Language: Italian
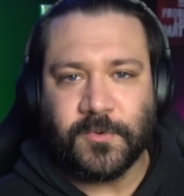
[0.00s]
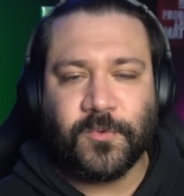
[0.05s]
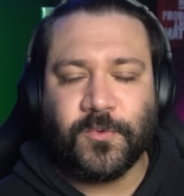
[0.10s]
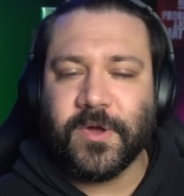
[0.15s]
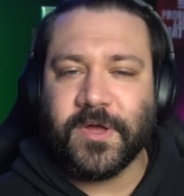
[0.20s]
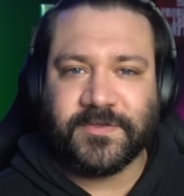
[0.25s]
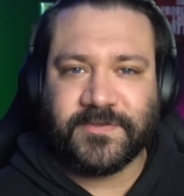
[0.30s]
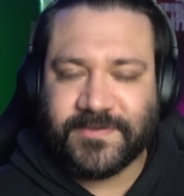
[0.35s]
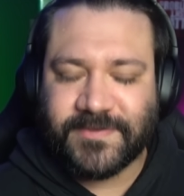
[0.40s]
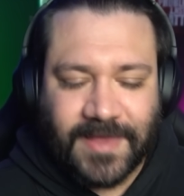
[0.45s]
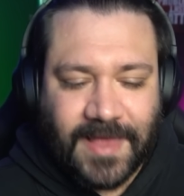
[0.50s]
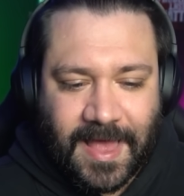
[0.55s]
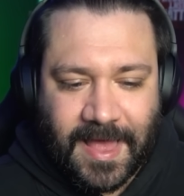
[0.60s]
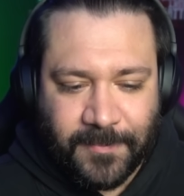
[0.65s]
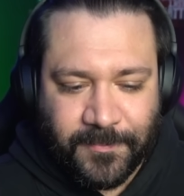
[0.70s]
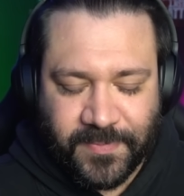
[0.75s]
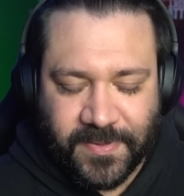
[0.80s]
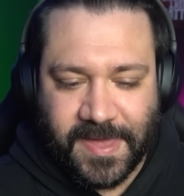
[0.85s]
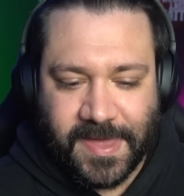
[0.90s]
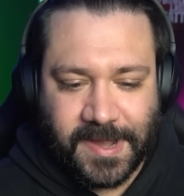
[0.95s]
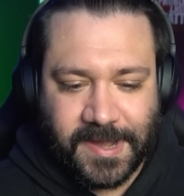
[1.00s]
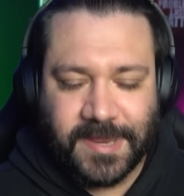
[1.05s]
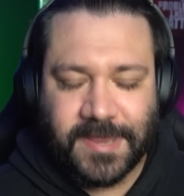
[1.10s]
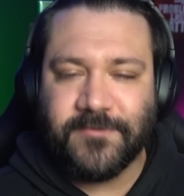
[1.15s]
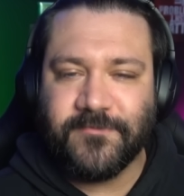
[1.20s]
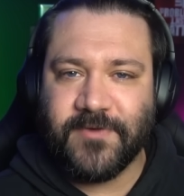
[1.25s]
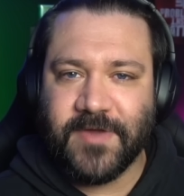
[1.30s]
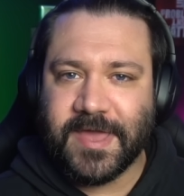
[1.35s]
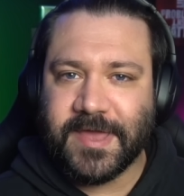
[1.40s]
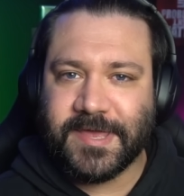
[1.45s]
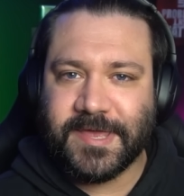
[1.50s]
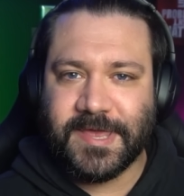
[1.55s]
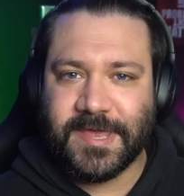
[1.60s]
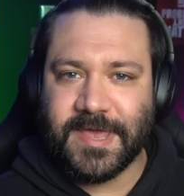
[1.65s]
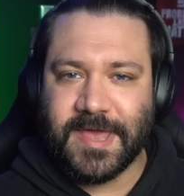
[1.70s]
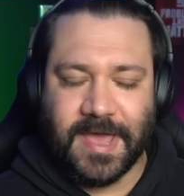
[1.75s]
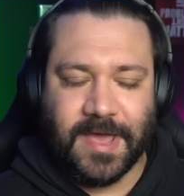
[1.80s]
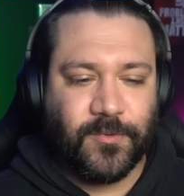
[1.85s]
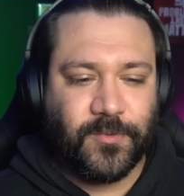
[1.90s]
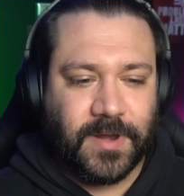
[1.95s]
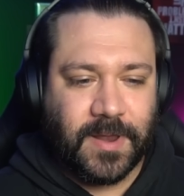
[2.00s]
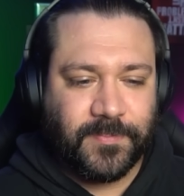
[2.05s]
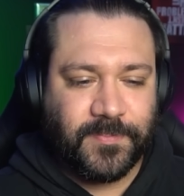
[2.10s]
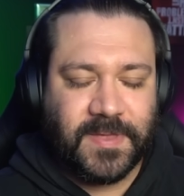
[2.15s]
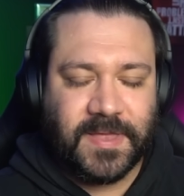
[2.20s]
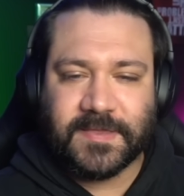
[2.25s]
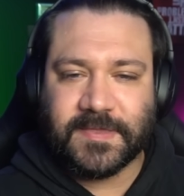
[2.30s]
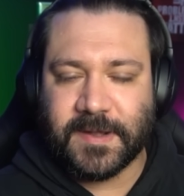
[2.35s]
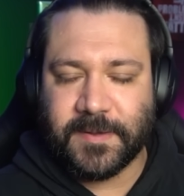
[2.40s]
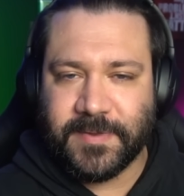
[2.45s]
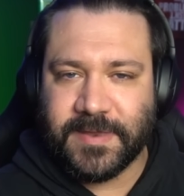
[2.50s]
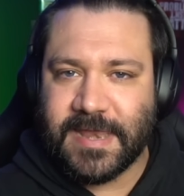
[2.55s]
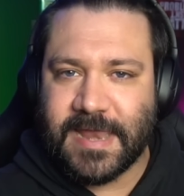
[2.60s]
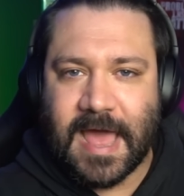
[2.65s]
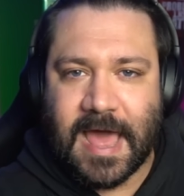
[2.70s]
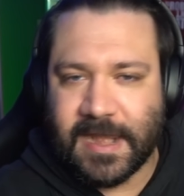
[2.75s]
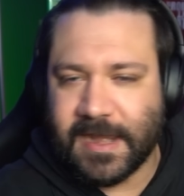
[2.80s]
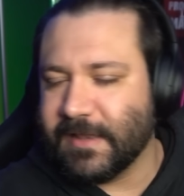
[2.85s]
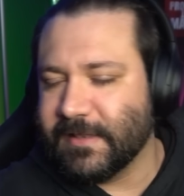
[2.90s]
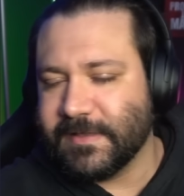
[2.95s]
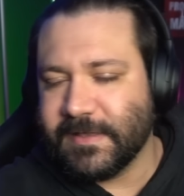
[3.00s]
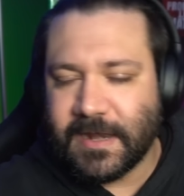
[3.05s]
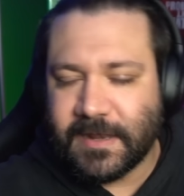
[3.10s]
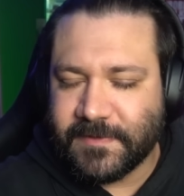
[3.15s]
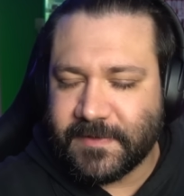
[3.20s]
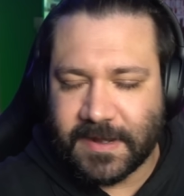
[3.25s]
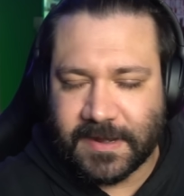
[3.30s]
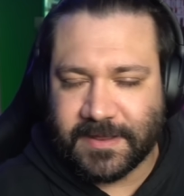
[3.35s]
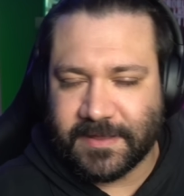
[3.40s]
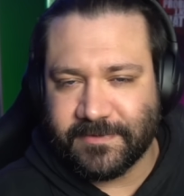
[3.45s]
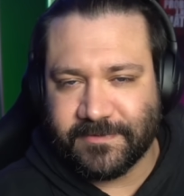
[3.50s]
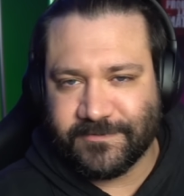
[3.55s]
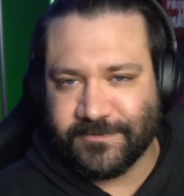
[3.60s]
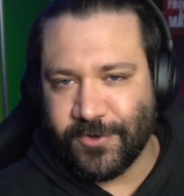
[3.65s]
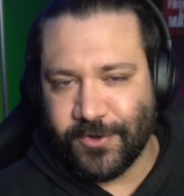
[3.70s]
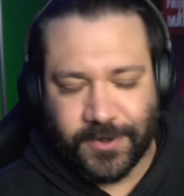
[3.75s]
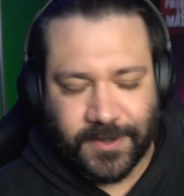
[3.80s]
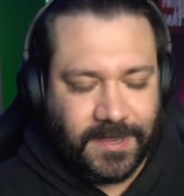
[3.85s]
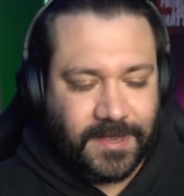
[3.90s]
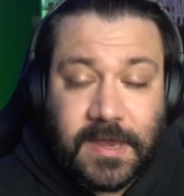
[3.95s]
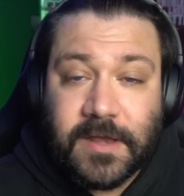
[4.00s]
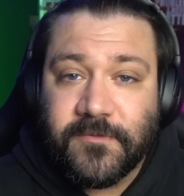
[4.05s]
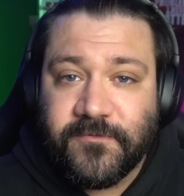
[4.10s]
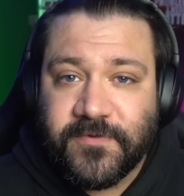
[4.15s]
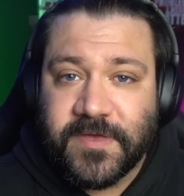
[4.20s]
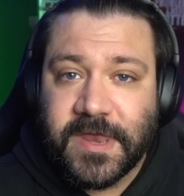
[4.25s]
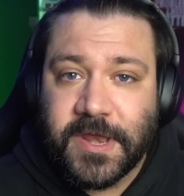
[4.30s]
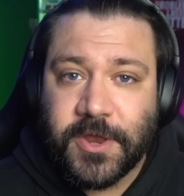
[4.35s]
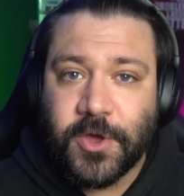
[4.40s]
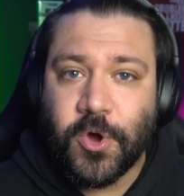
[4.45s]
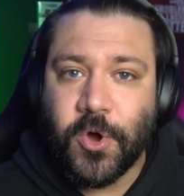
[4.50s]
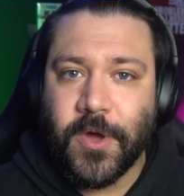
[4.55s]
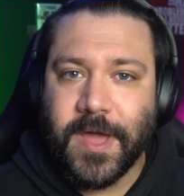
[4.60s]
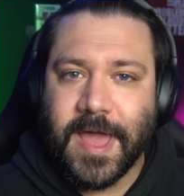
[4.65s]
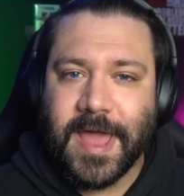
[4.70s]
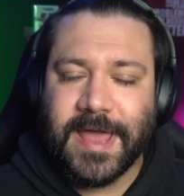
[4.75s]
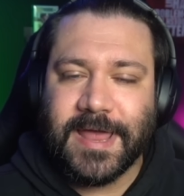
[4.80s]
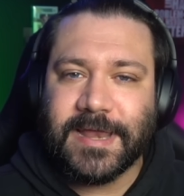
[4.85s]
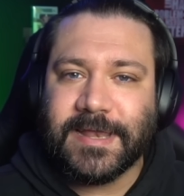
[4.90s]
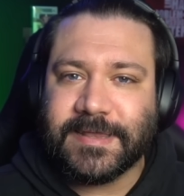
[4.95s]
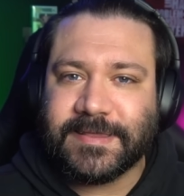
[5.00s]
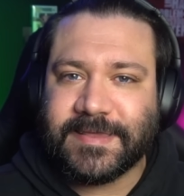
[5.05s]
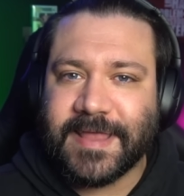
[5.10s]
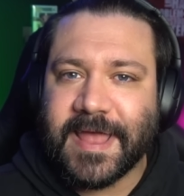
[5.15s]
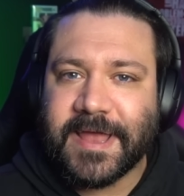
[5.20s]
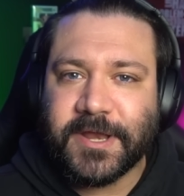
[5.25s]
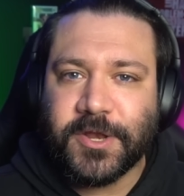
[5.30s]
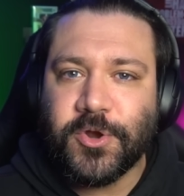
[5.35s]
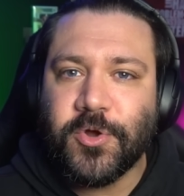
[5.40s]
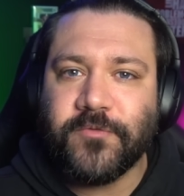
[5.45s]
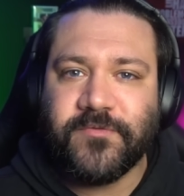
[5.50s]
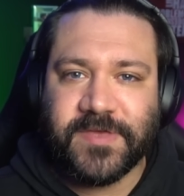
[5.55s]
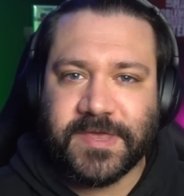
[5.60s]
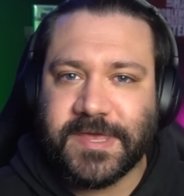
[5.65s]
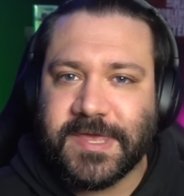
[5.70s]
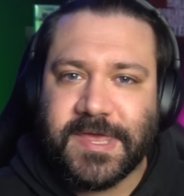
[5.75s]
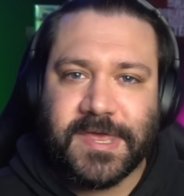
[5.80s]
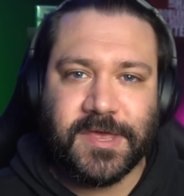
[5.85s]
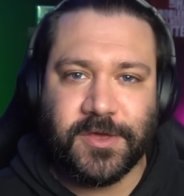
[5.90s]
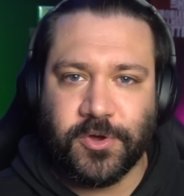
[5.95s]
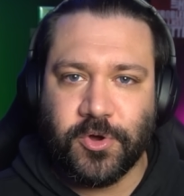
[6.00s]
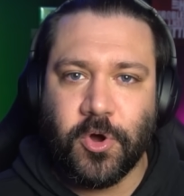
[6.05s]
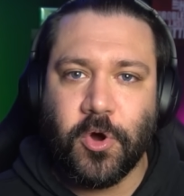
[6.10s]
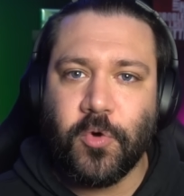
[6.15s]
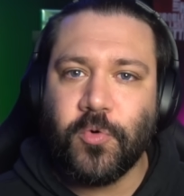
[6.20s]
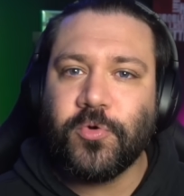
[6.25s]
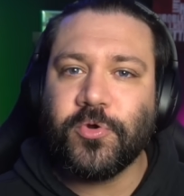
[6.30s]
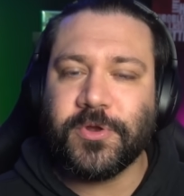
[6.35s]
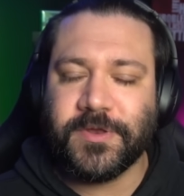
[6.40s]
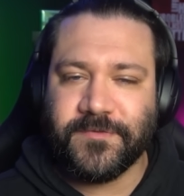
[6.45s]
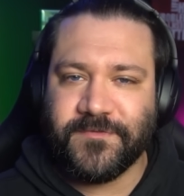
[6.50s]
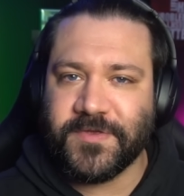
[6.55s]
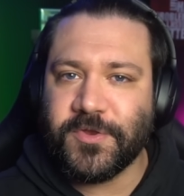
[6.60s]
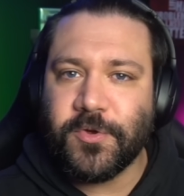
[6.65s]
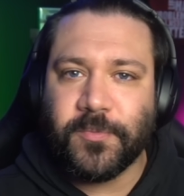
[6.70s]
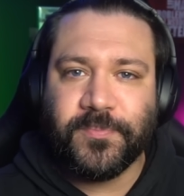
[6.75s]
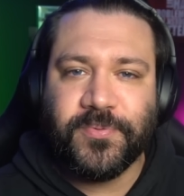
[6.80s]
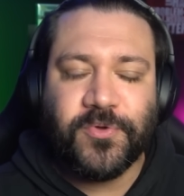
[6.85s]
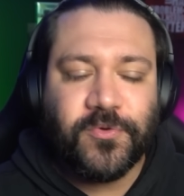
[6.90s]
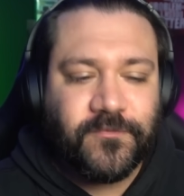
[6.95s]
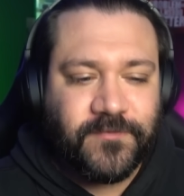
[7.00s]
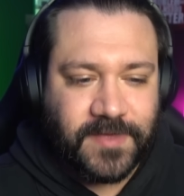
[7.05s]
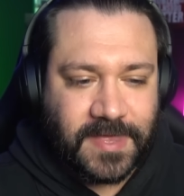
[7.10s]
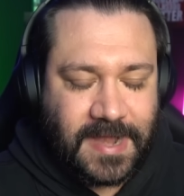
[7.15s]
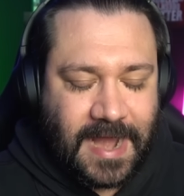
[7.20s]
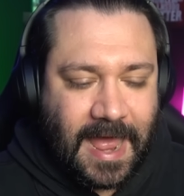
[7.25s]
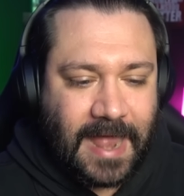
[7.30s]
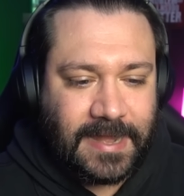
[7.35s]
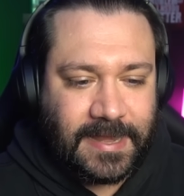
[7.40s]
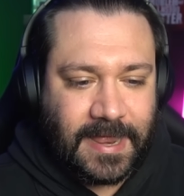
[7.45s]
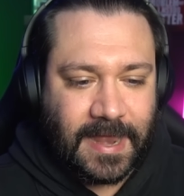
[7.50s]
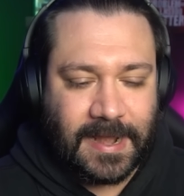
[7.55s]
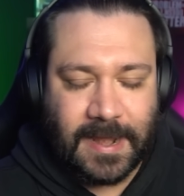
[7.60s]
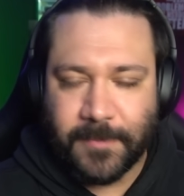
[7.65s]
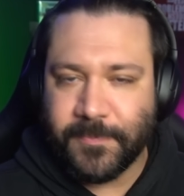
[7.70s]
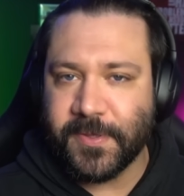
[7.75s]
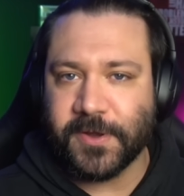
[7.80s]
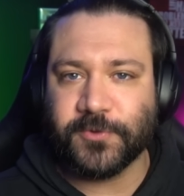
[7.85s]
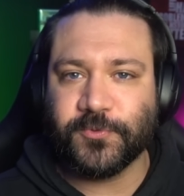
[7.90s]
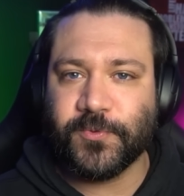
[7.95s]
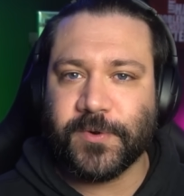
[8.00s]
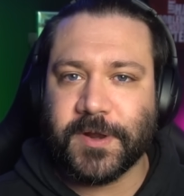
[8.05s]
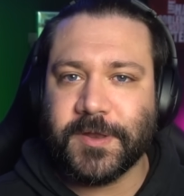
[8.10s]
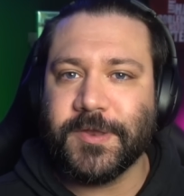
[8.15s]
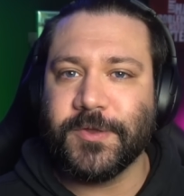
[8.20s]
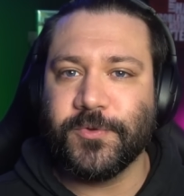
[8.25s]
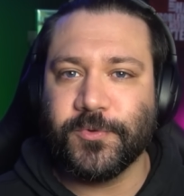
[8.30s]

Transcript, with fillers: Questa per i vecchi è una pietra miliare, al di là della canzone, il video è il Tecno Vichingo, uno dei video più virali all'apertura di